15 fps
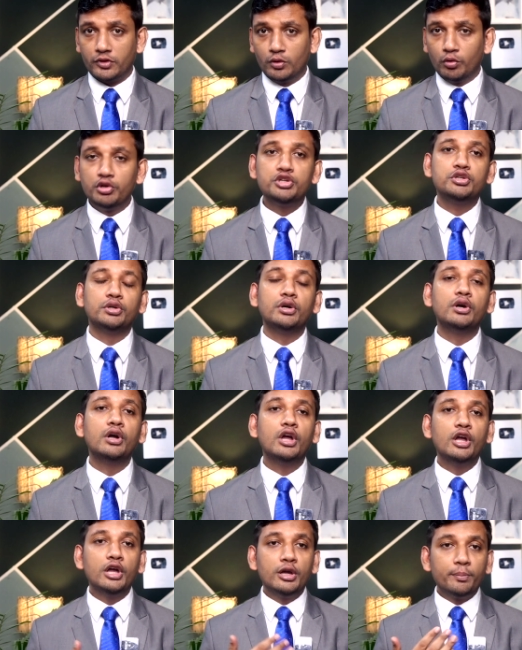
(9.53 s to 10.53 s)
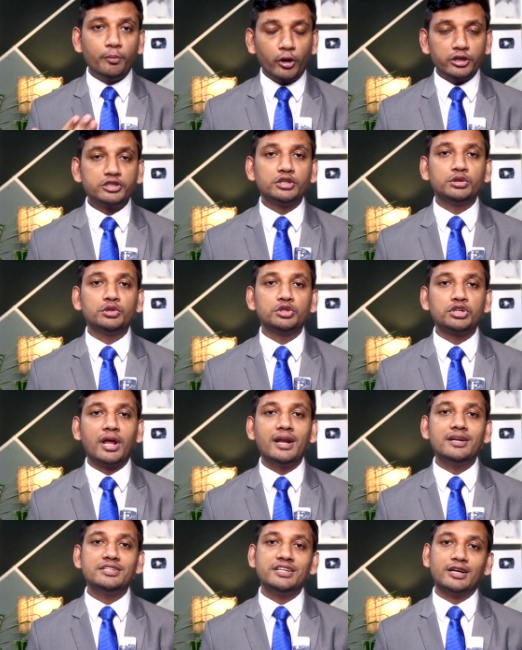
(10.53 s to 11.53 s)
উনিশশো পঁচাত্তর
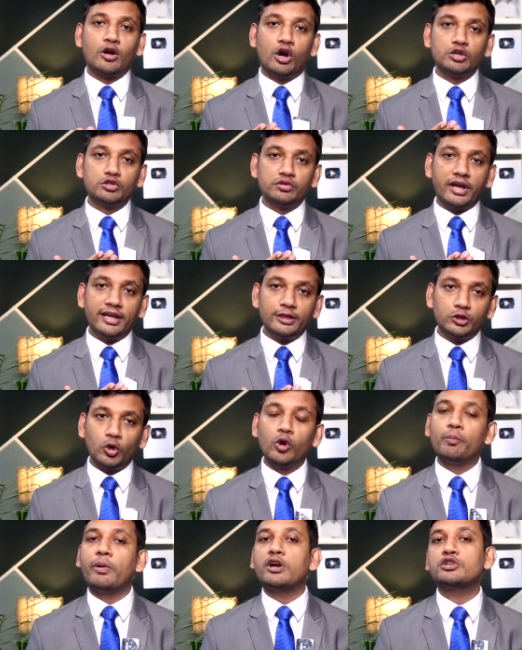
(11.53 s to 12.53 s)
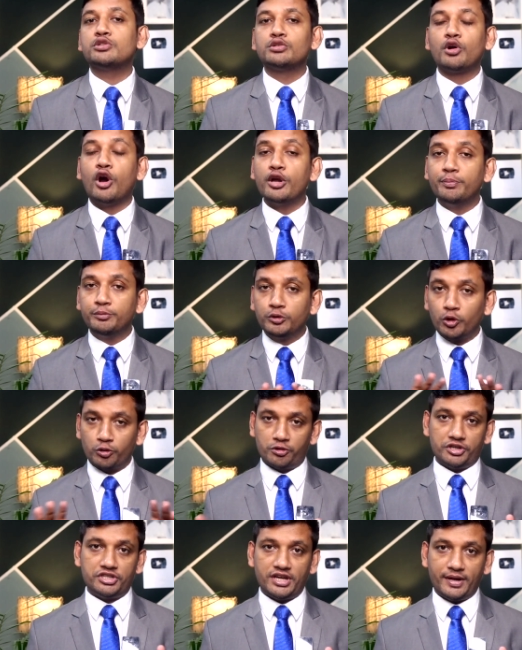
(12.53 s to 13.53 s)
সালের যে ঘটনায় তোলপাড় শুরু হয় পুরো
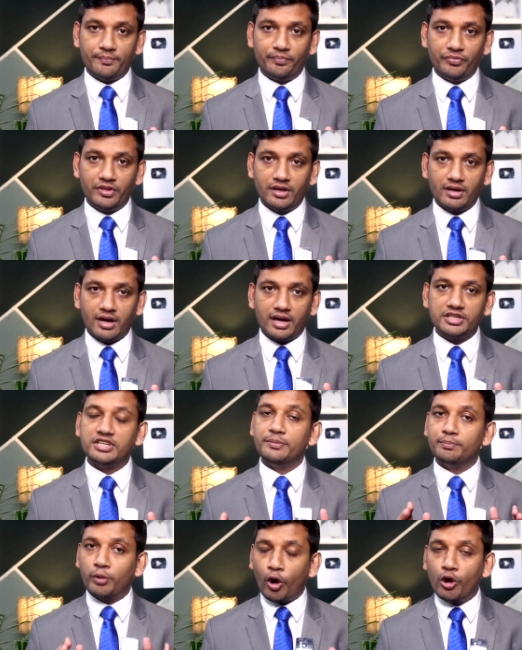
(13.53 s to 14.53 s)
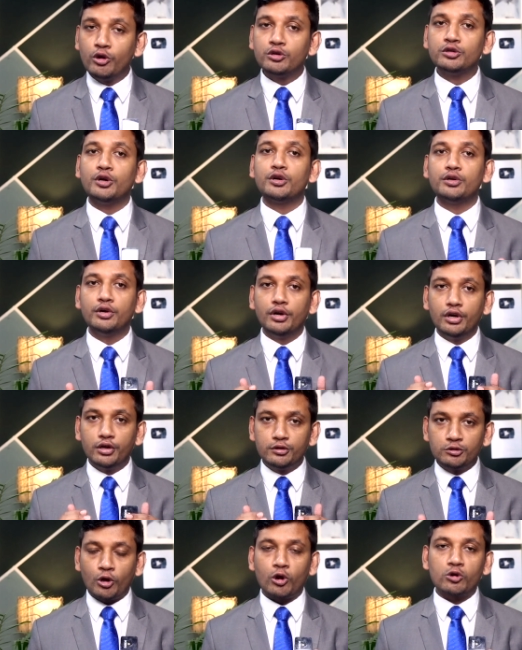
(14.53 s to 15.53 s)
দেশে আর সে ভয়ঙ্কর
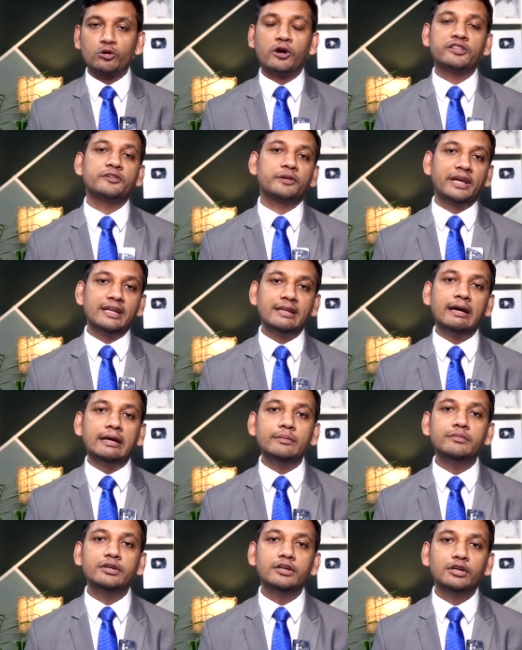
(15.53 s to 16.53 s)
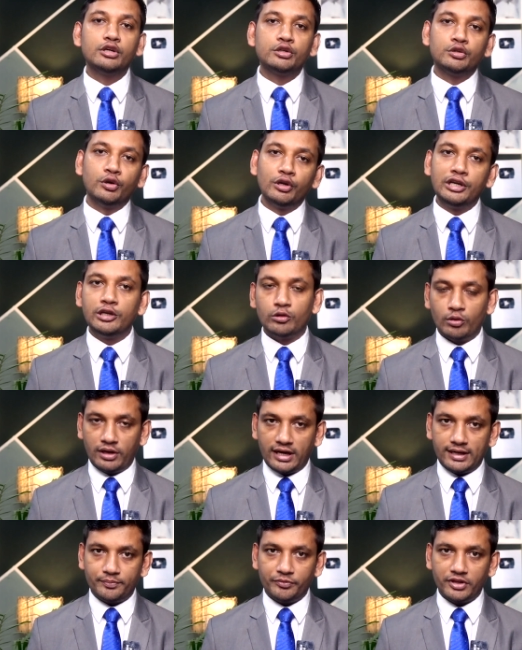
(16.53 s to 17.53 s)
নরখাদকের নাম
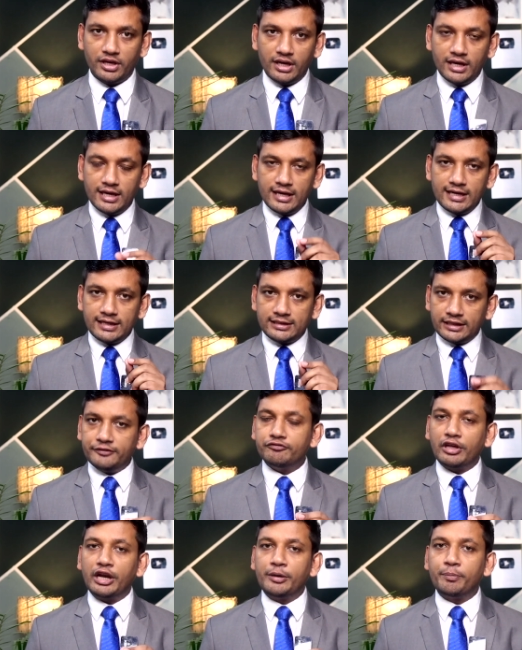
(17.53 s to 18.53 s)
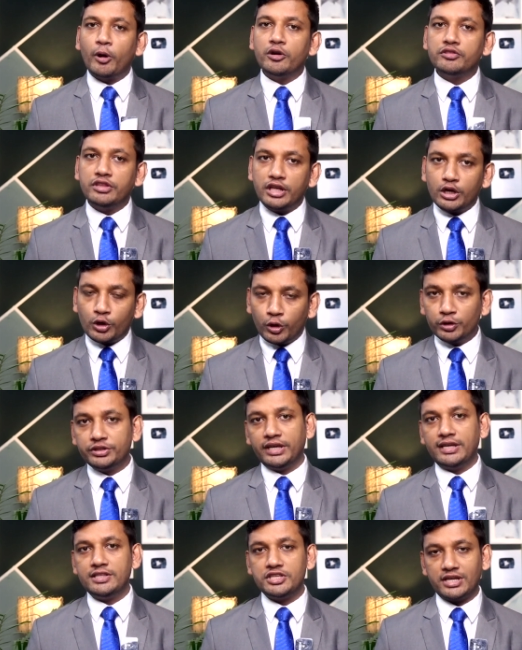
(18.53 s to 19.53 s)
খলিলুল্লাহ গ্রেফতারের পর
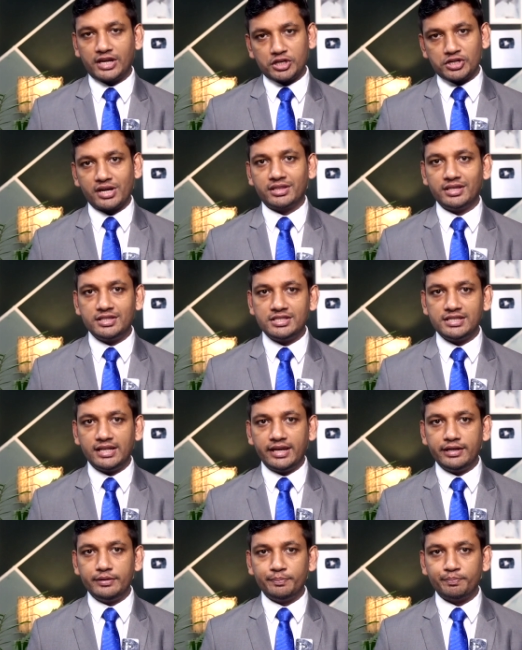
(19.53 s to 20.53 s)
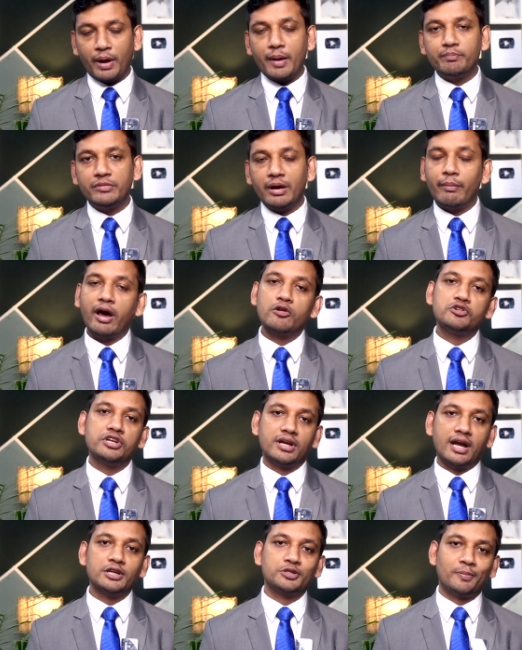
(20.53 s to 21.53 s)
দীর্ঘদিন চিকিৎসাধীন ছিলেন পাবনা
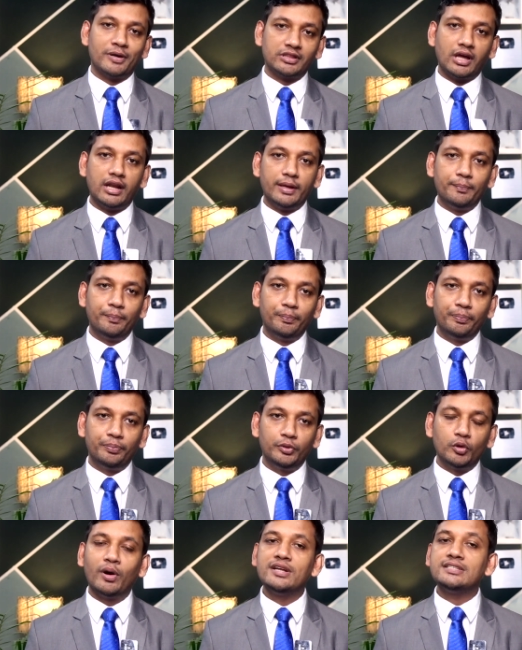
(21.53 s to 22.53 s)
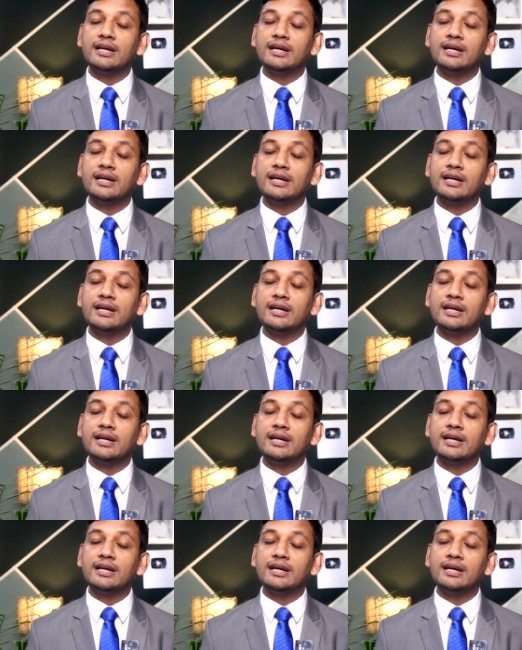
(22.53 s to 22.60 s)
মানসিক হাসপাতালে দু